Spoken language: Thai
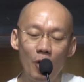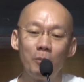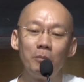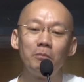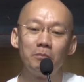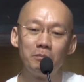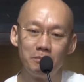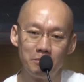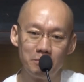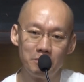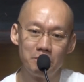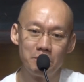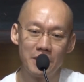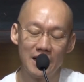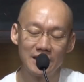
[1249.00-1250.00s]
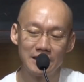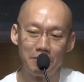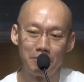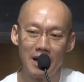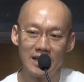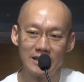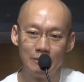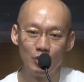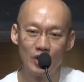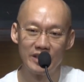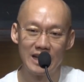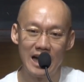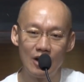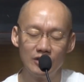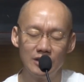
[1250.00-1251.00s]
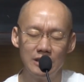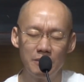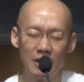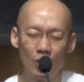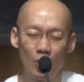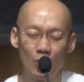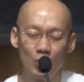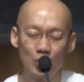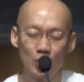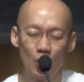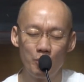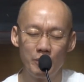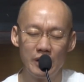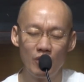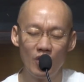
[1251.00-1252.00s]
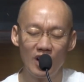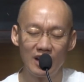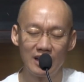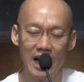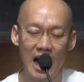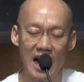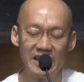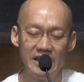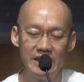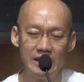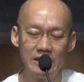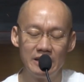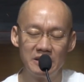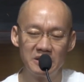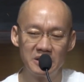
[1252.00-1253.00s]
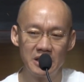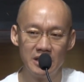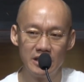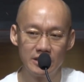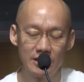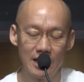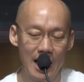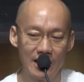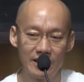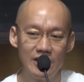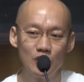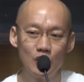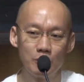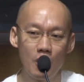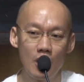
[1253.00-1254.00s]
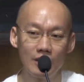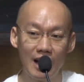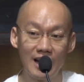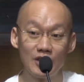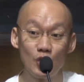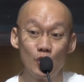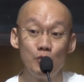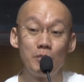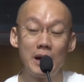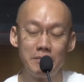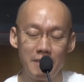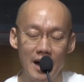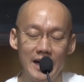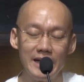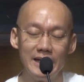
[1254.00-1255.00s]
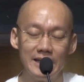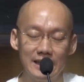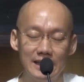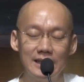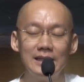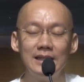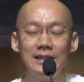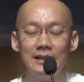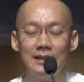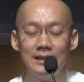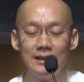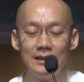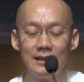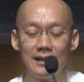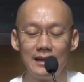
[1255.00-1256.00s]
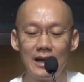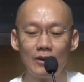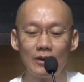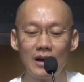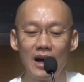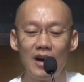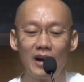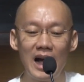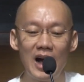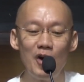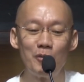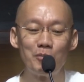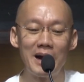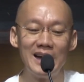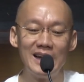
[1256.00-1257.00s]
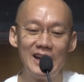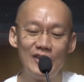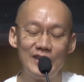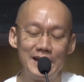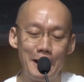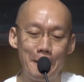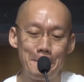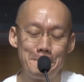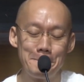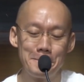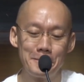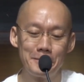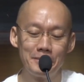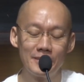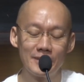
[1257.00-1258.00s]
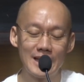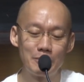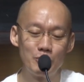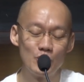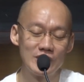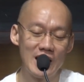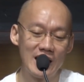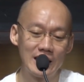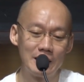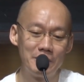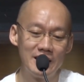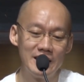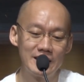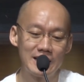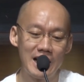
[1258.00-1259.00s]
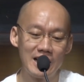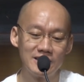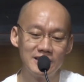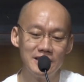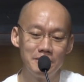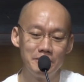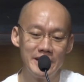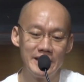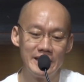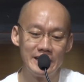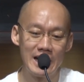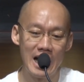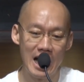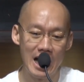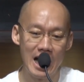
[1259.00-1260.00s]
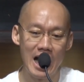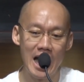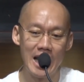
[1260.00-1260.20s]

พบพระสัมมาสัมพุทธเจ้า ซึ่งพระองค์ทรงมีพละกายที่เฉิดจรัสที่สุดเพราะตรัสรู้ใหม่ๆนะแล้วเข้าไปแล้วเนี่ยตปุสากับภริกะซึ่งมีอา